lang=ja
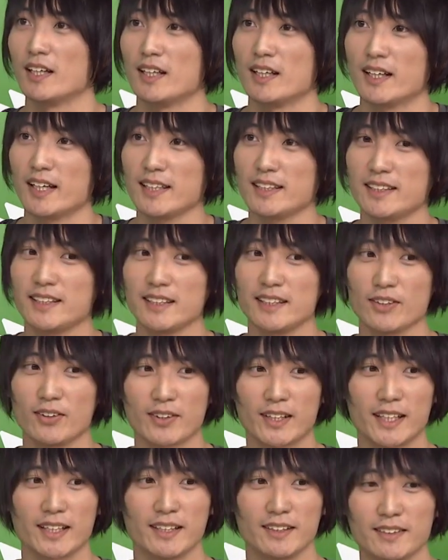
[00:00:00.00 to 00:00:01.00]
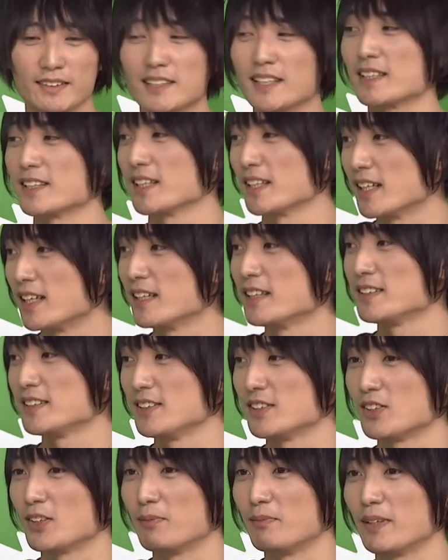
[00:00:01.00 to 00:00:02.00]
IT 業界にいるんだったら
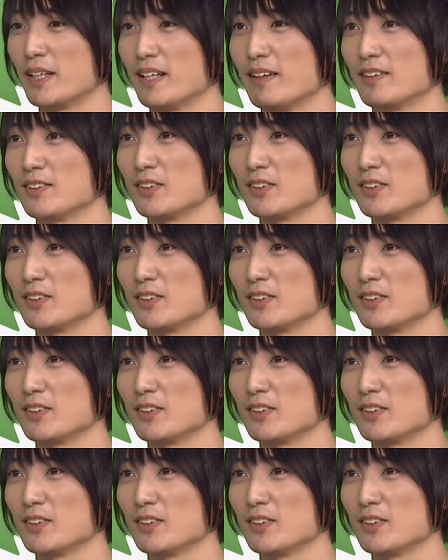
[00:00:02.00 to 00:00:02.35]
シリコンバレーは